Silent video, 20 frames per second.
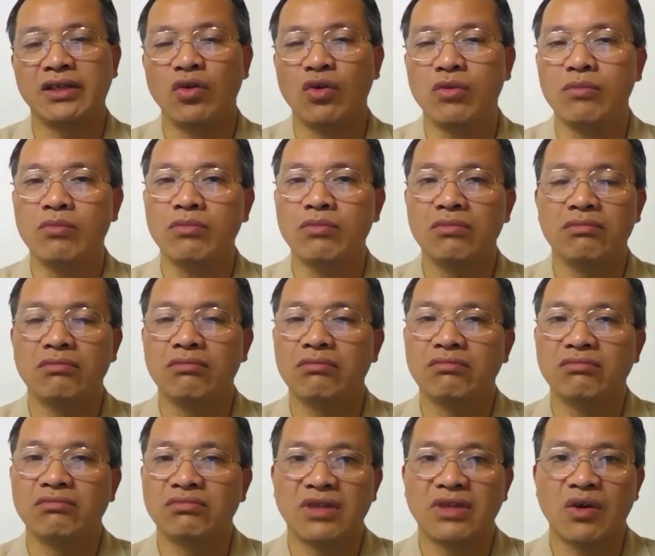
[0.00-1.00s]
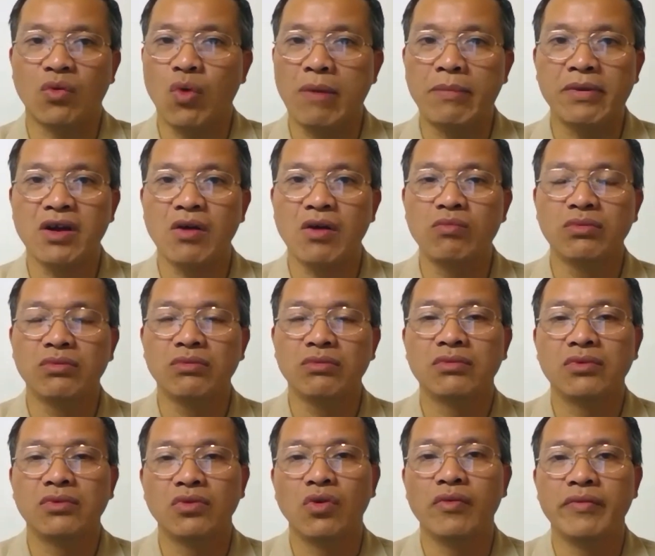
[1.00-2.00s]
đối là quá bất công
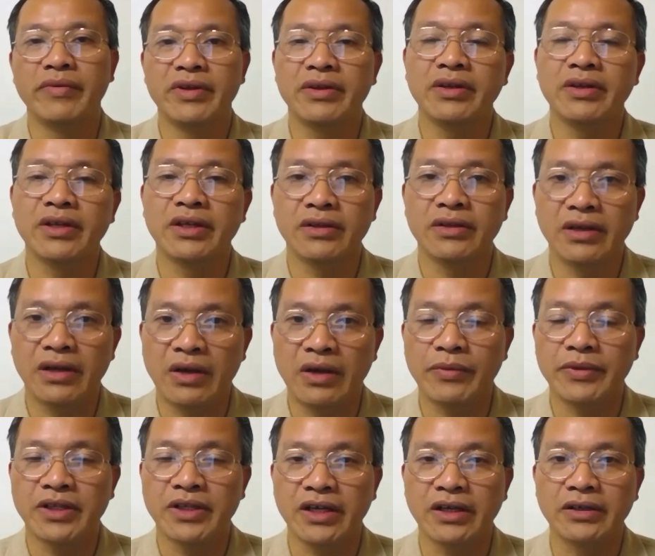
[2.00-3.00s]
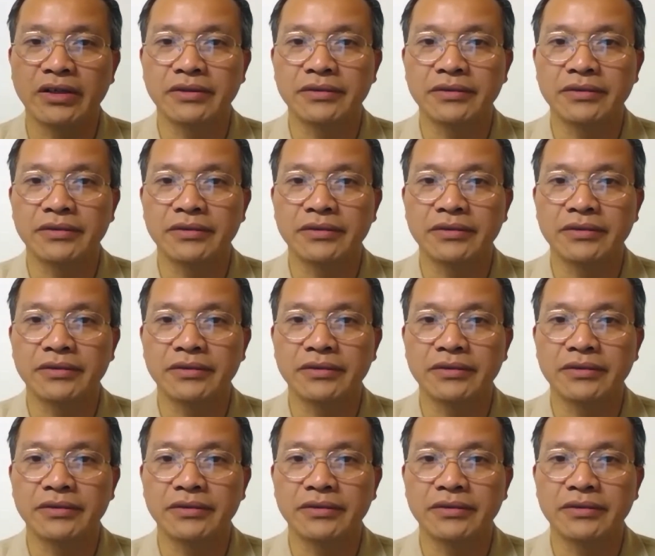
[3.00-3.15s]
đối với anh Nguyễn Thành.